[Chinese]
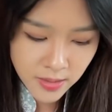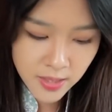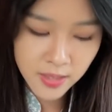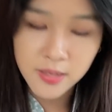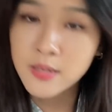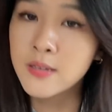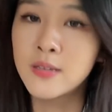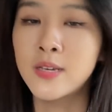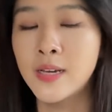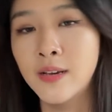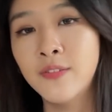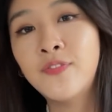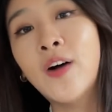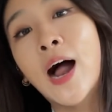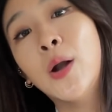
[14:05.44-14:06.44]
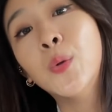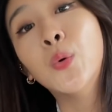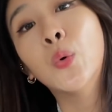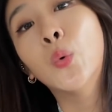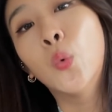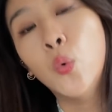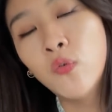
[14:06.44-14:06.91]
这个事情法律
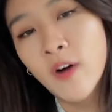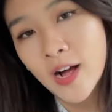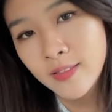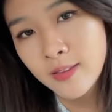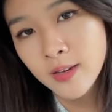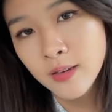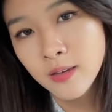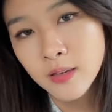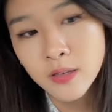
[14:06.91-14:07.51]
无法定义，